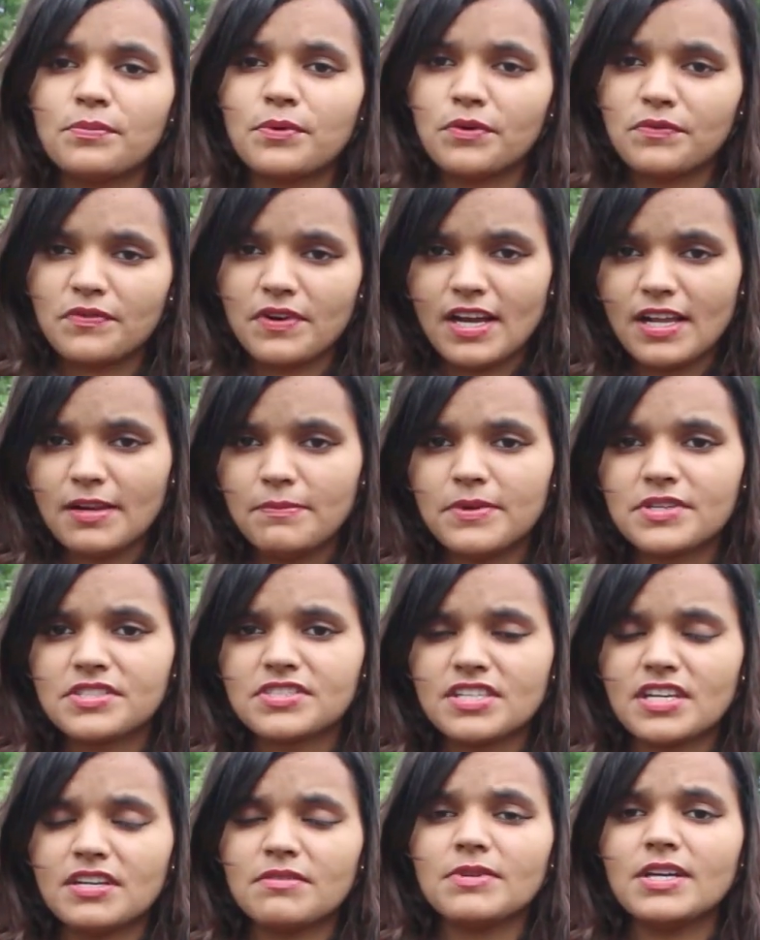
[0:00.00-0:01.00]
प्रोफाइल
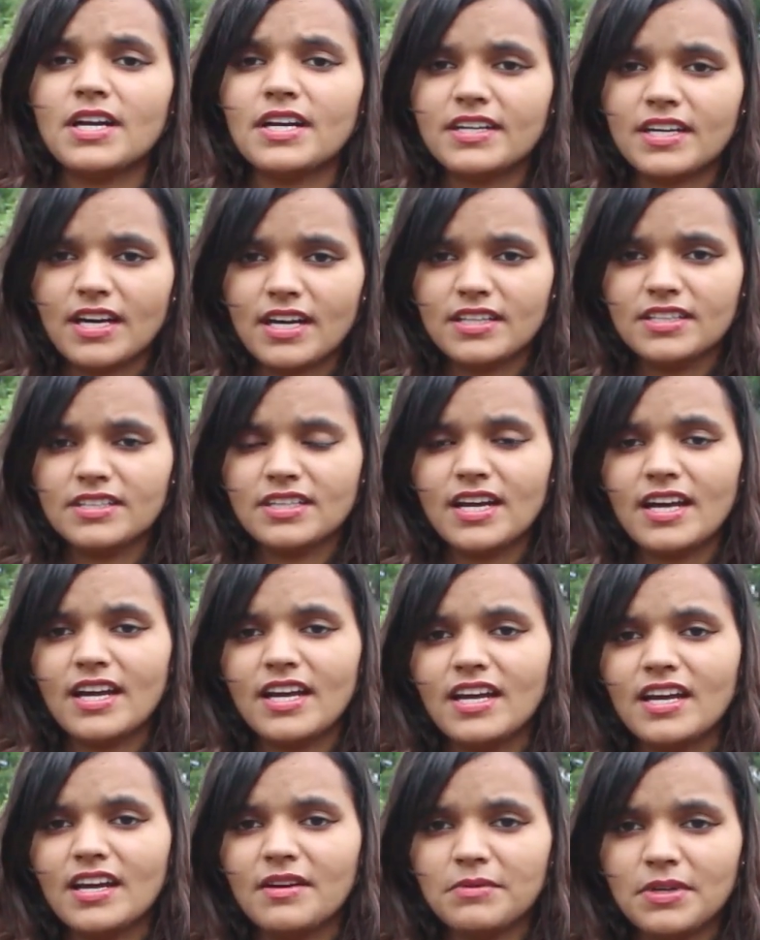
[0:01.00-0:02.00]
पिक्चर भी हटा दिया
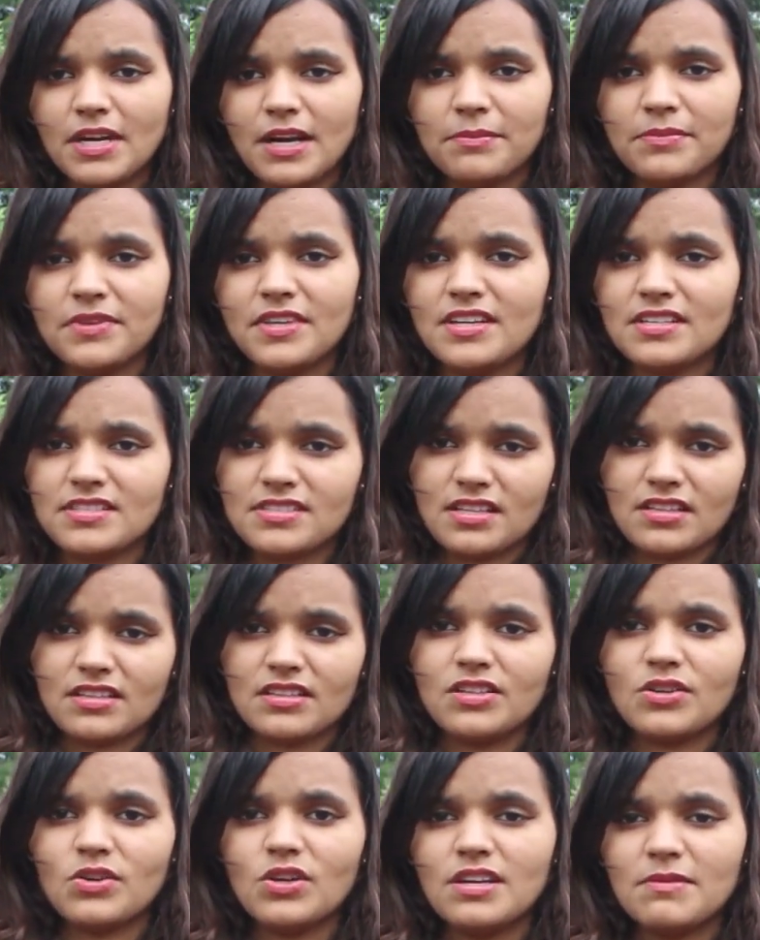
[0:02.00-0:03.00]
है अभी आप देख
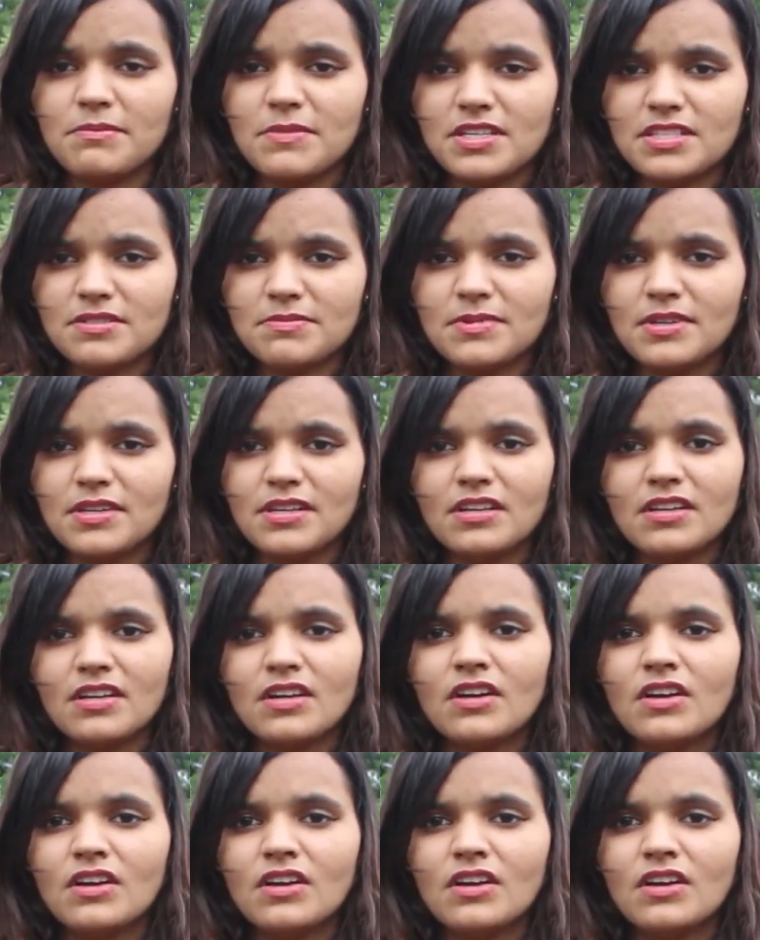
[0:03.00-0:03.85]
सकते हो इमेज में